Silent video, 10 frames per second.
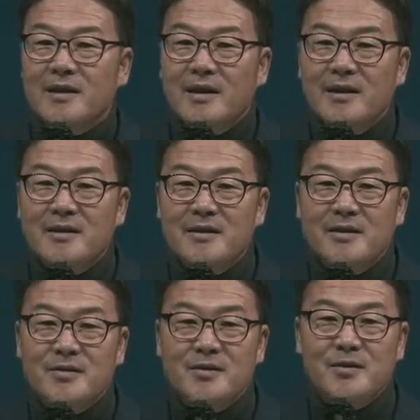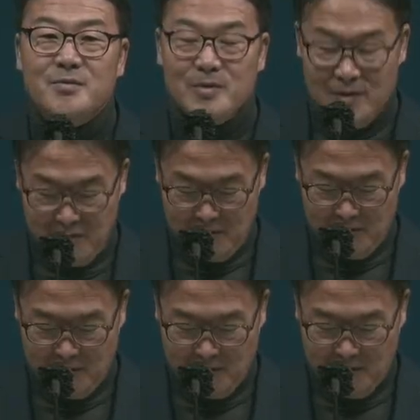하나님께서 그분을
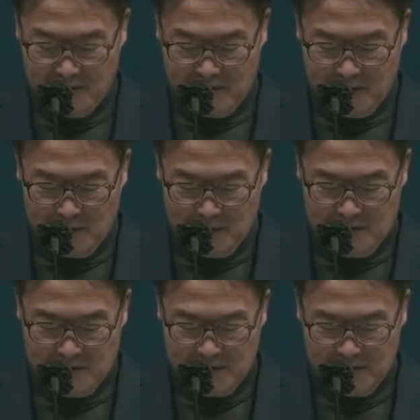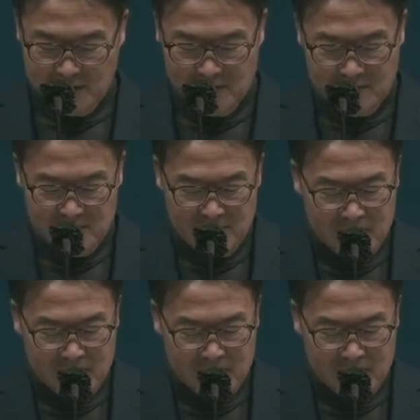어떻게 사용하셨을까요?